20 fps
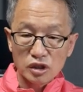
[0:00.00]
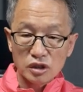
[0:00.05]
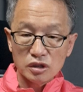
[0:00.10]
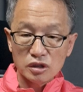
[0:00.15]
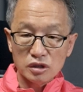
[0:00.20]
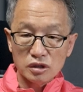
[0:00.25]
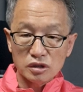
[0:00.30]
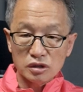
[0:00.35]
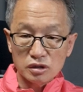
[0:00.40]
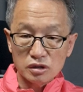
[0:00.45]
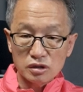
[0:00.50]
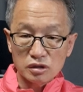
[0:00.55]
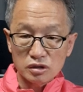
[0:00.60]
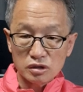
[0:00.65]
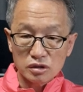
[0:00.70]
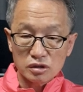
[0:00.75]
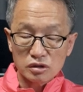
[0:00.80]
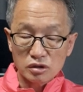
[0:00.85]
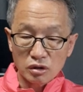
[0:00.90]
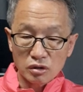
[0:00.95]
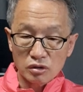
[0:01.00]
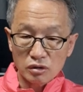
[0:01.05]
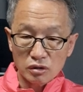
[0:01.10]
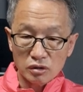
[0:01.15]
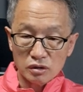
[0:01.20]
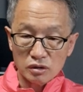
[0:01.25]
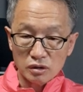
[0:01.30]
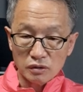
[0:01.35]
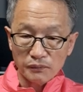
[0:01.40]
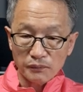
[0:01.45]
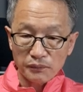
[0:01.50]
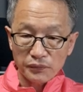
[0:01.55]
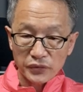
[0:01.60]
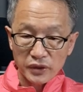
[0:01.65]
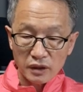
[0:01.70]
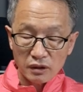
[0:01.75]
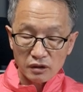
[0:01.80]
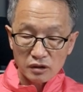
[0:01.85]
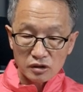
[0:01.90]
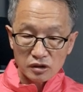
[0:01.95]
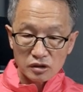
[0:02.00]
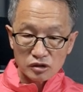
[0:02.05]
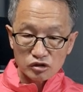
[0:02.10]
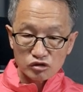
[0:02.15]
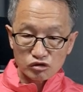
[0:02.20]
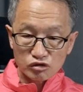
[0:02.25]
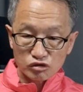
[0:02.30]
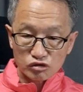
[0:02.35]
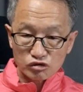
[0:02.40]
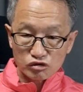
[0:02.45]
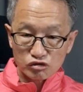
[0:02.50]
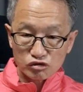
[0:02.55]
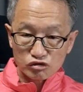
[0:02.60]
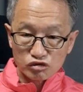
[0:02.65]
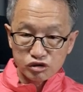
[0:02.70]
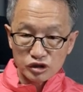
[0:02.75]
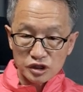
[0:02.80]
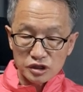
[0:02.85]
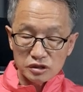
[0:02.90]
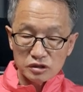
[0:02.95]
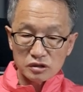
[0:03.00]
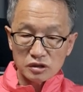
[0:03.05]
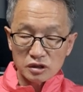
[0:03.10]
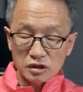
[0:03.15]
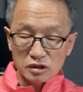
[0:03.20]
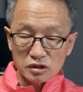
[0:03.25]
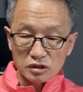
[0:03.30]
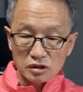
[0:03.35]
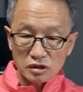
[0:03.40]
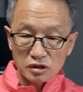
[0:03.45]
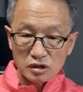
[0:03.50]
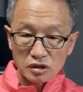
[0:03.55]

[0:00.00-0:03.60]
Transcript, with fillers: 이 그런 거는 군인, 이